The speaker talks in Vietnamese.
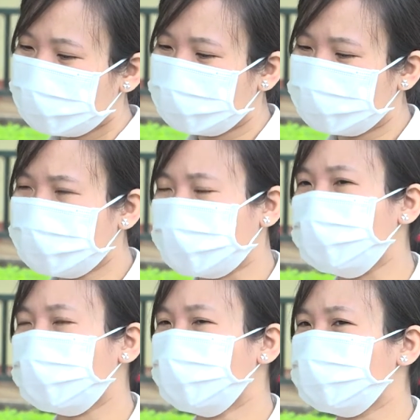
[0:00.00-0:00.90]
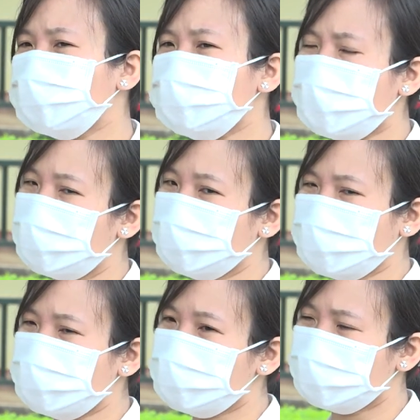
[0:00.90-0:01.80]
À, về các hoạt động phong trào của
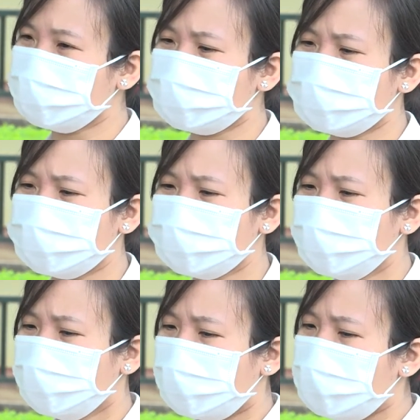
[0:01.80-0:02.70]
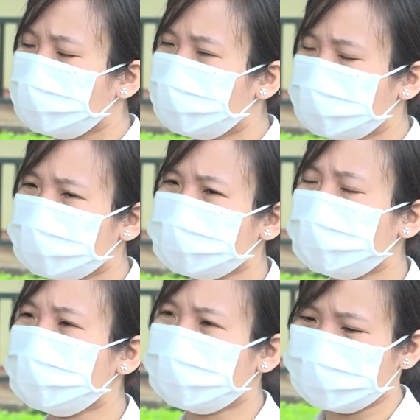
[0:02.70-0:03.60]
nhà trường thì em cũng
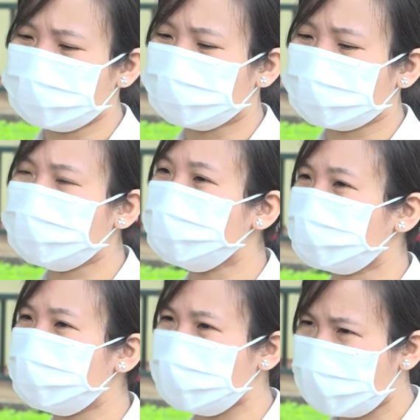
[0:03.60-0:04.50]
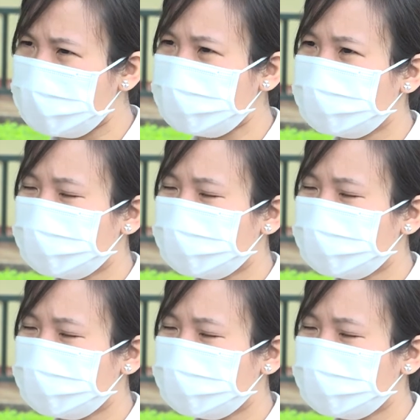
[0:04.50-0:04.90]
rất là nhiệt tình và tích cực tham gia,